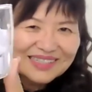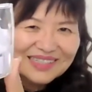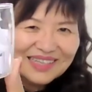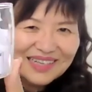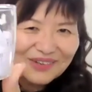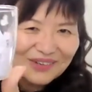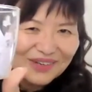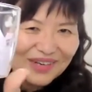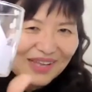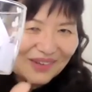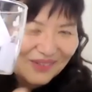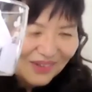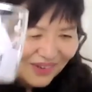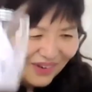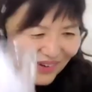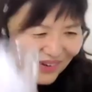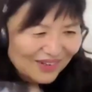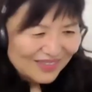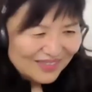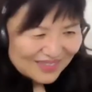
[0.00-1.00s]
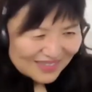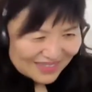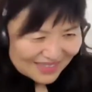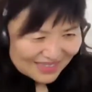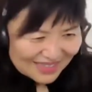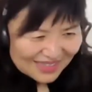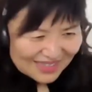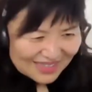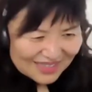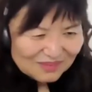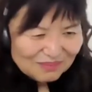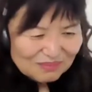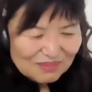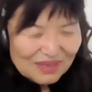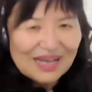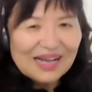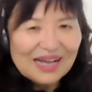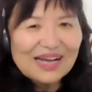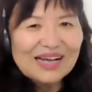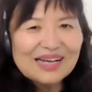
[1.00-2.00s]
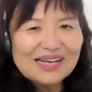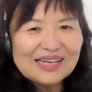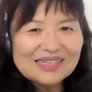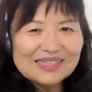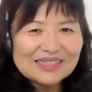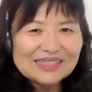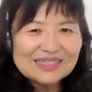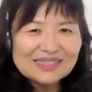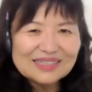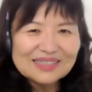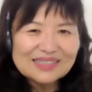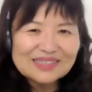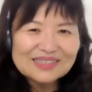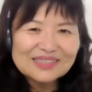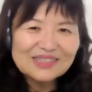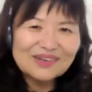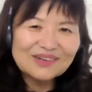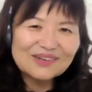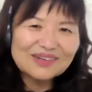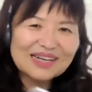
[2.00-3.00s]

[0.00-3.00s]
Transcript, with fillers: でこれを今今